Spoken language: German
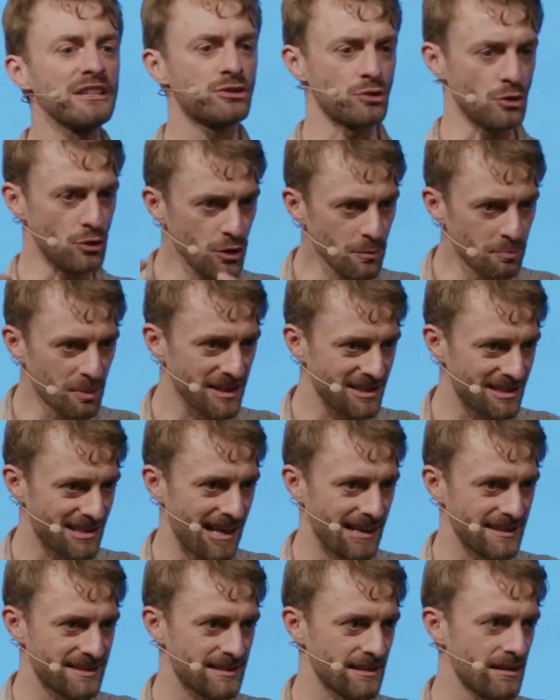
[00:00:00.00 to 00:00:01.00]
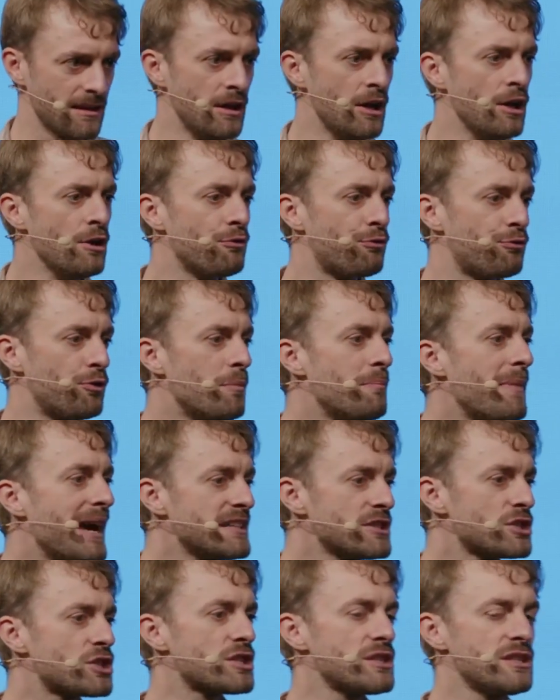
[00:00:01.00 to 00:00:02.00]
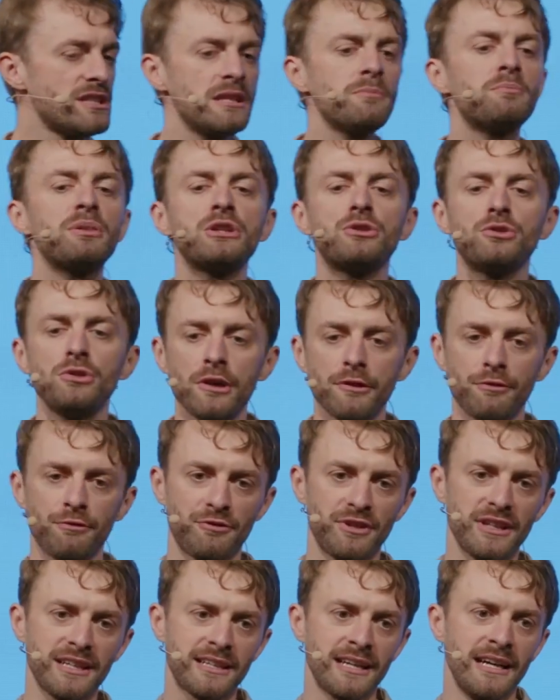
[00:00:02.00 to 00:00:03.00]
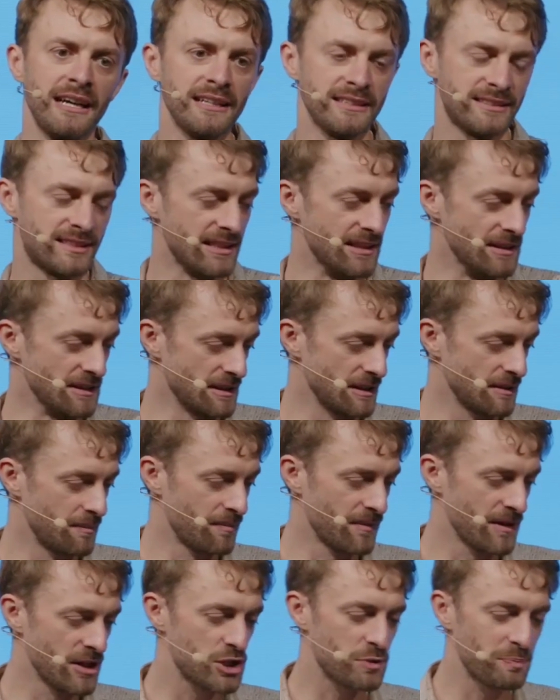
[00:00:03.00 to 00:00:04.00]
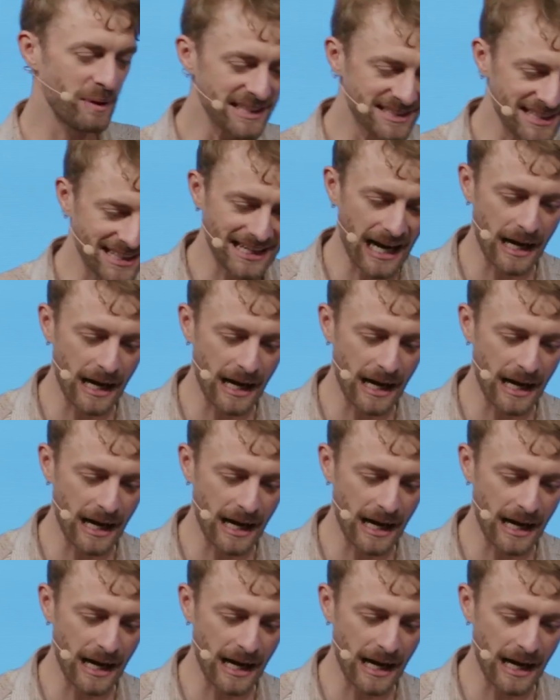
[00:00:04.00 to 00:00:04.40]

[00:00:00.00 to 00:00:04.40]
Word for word: was übrig lassen für Menschen, die bedürftig sind. Später